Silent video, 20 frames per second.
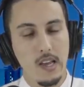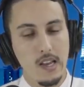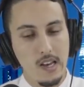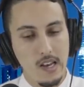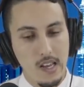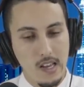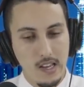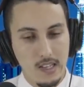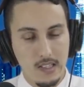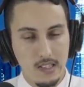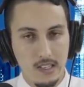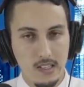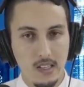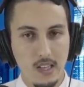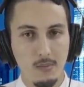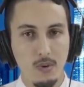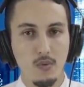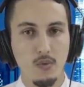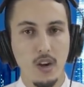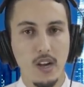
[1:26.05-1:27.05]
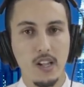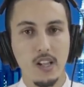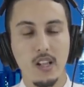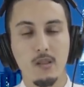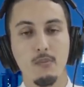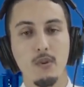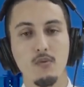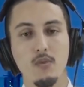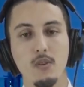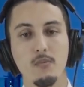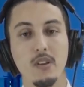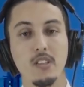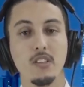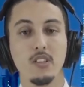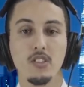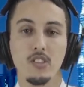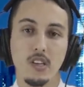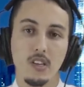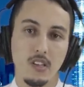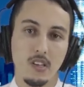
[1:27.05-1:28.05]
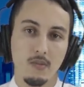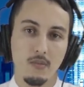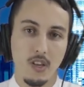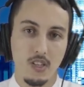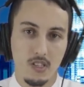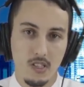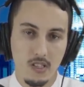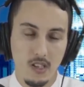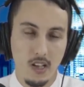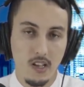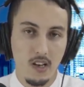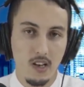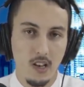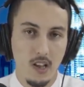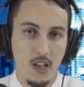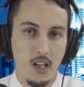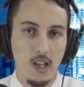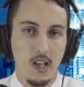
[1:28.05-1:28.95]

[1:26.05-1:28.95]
اللي كتعتبر واحد البوابه تجاريه من اجل نقل